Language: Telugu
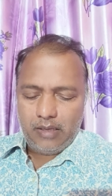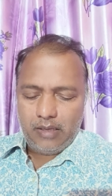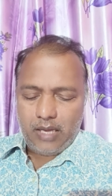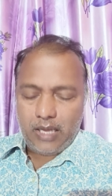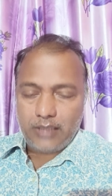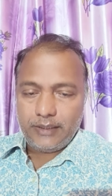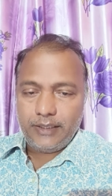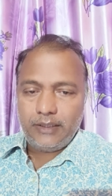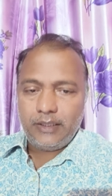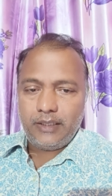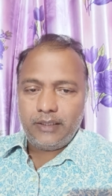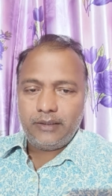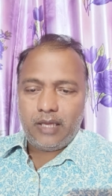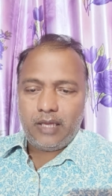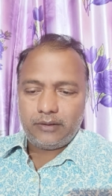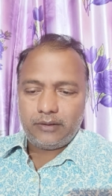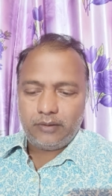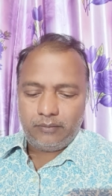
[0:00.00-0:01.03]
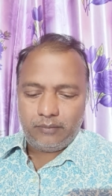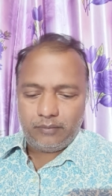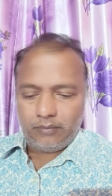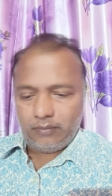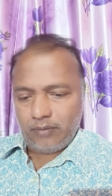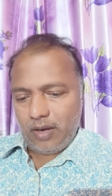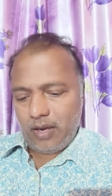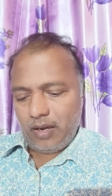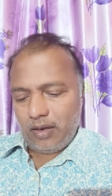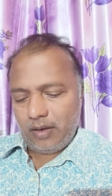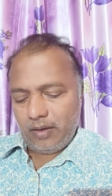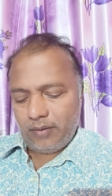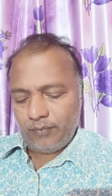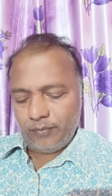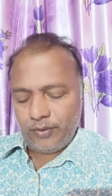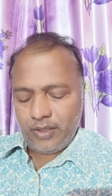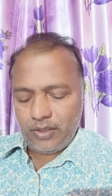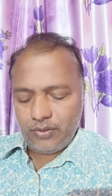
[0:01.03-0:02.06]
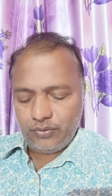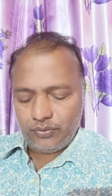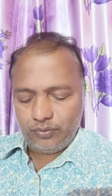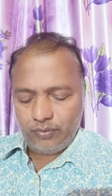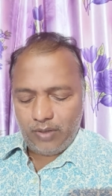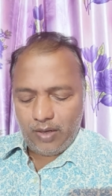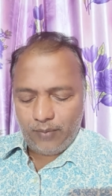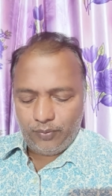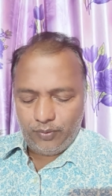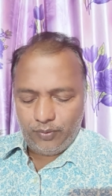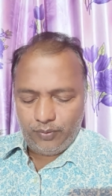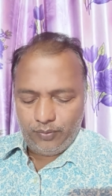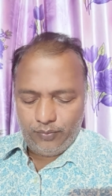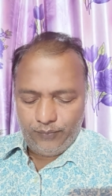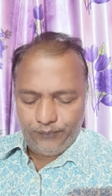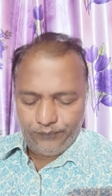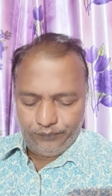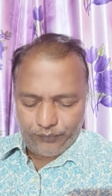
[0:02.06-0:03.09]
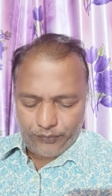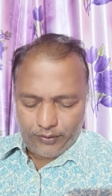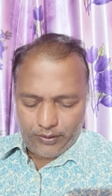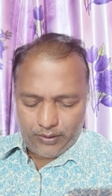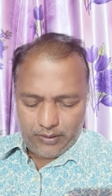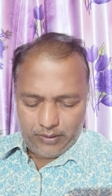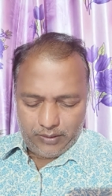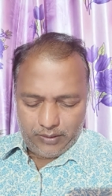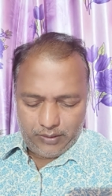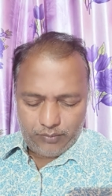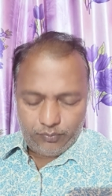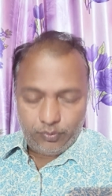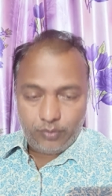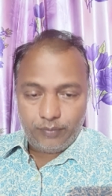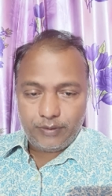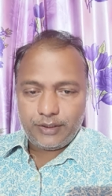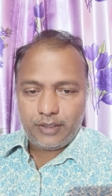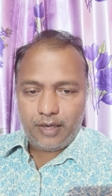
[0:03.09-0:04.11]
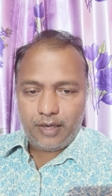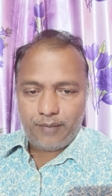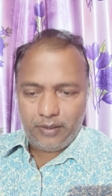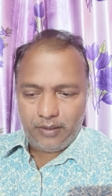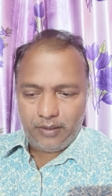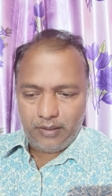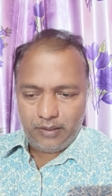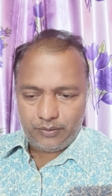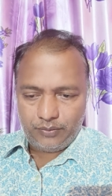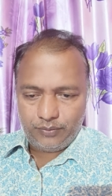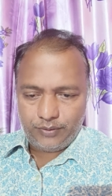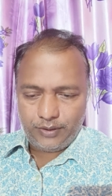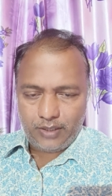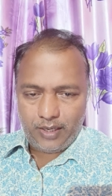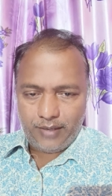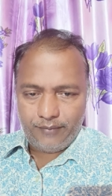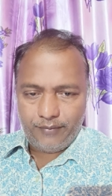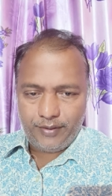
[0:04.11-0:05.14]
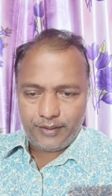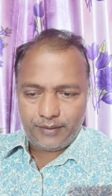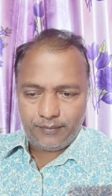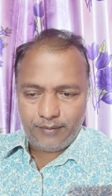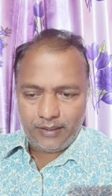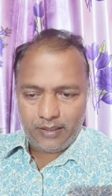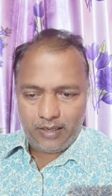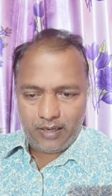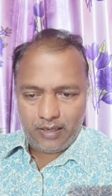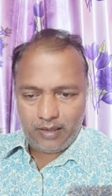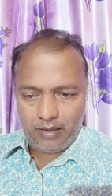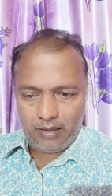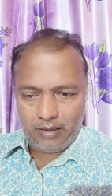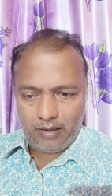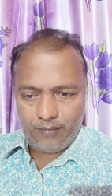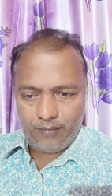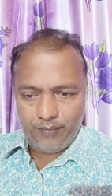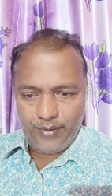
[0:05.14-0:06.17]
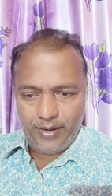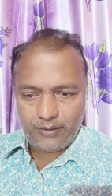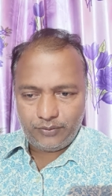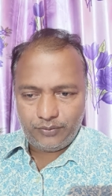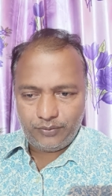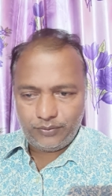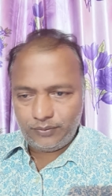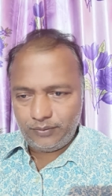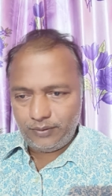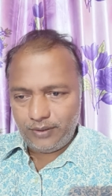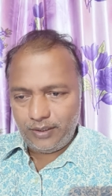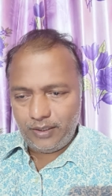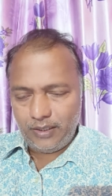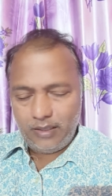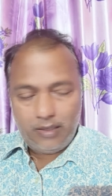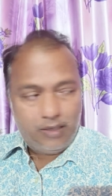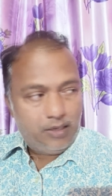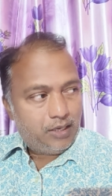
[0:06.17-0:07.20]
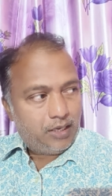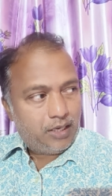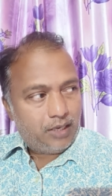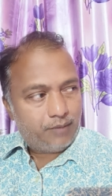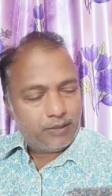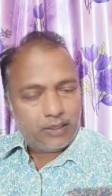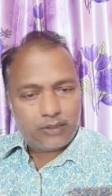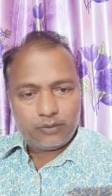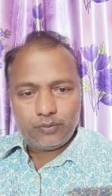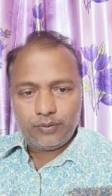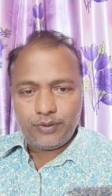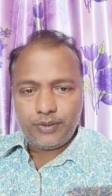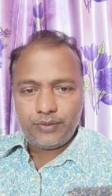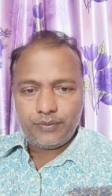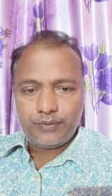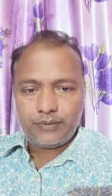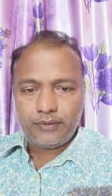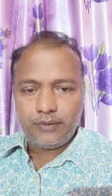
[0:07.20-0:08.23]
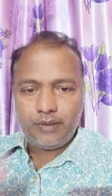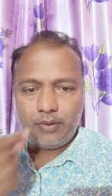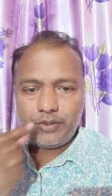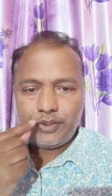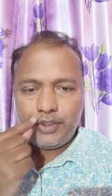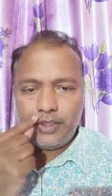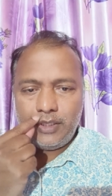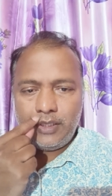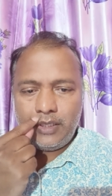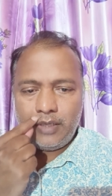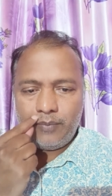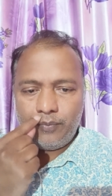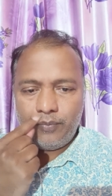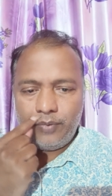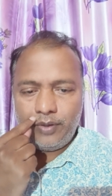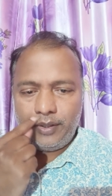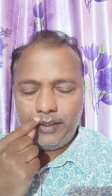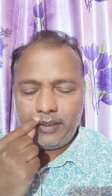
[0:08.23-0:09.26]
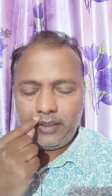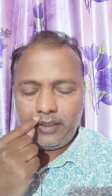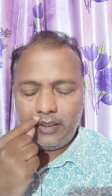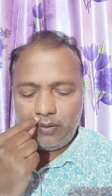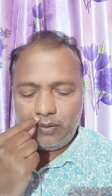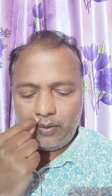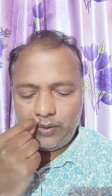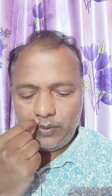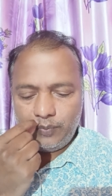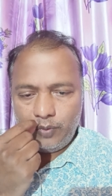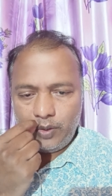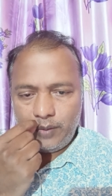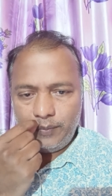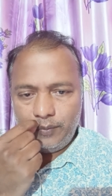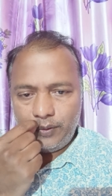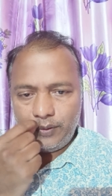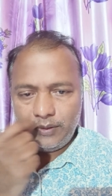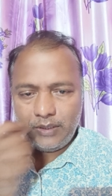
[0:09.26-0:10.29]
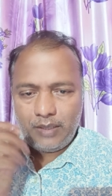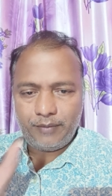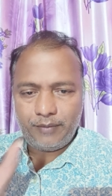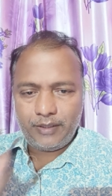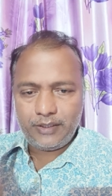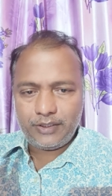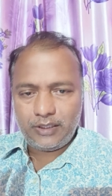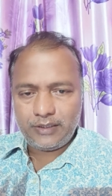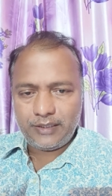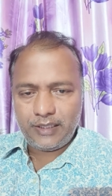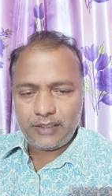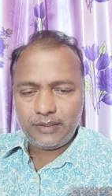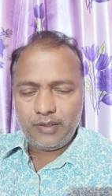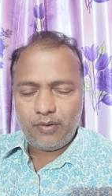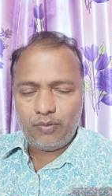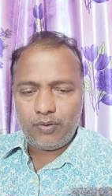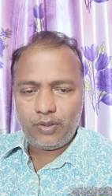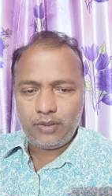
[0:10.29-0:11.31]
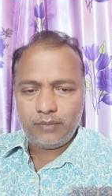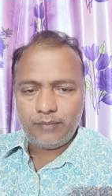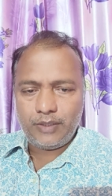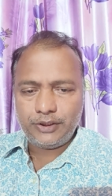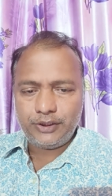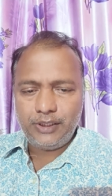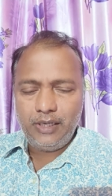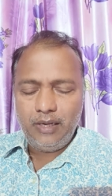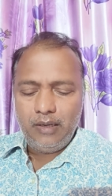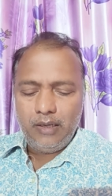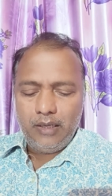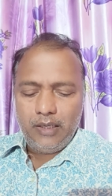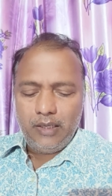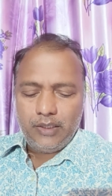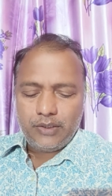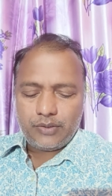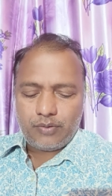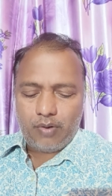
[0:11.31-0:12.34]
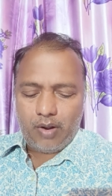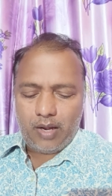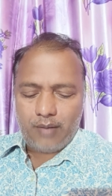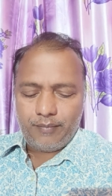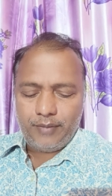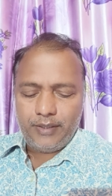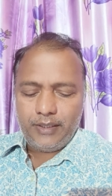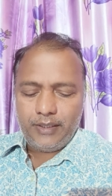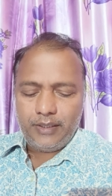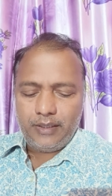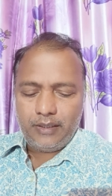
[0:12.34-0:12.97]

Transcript: అది ఏంటనేది అతను నడుస్తున్నప్పుడు ఊర్వశి రాయ్ పిల్లలను చూసే సన్నివేశం వెనకాల ఆ బ్యాగ్ చూస్తుంటే ఆమె అలా తొంగి చూస్తే ఒక చిన్న ఇక్కడ ఒక మోటివ్ ఉంటుంది ఆమెకి చాలా సెక్సీగా ఉంటుంది మనిషి సో ఆమెని